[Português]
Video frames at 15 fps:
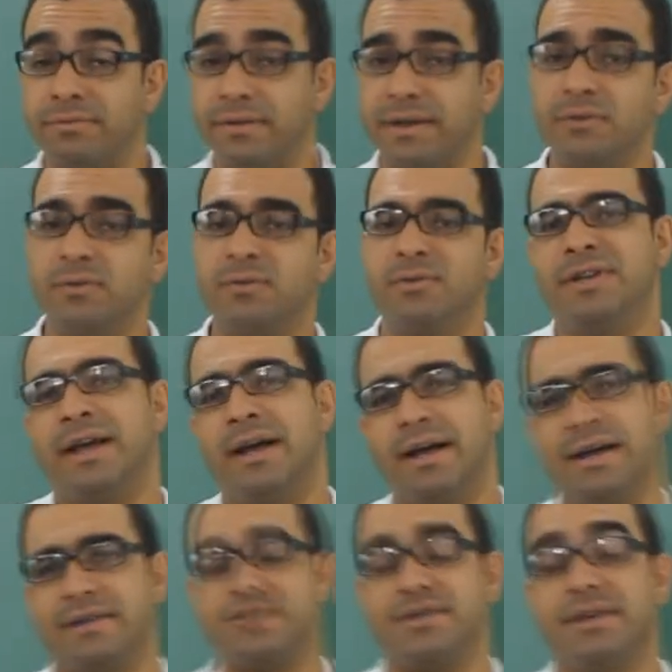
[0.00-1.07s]
falando de
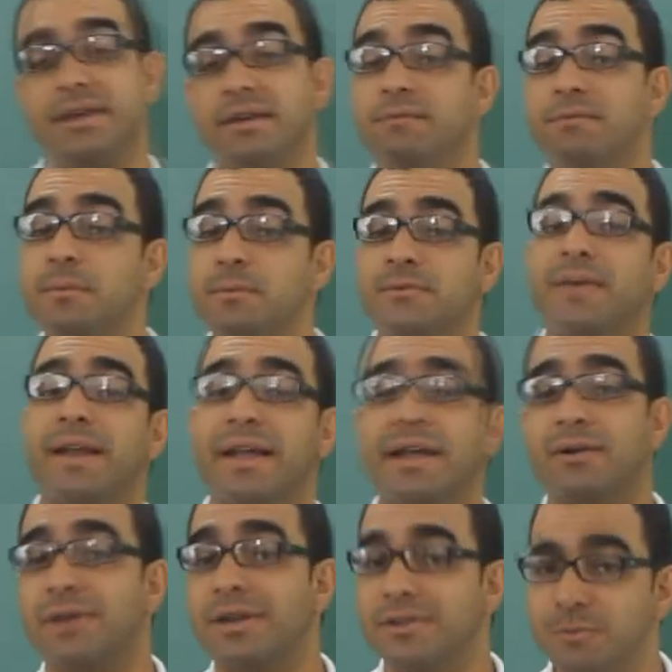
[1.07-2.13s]
arte. Vamos falar
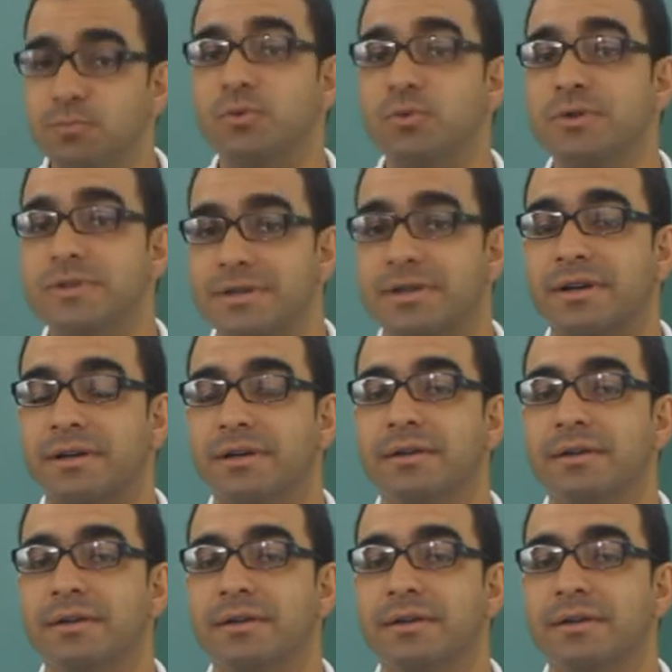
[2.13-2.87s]
agora de música.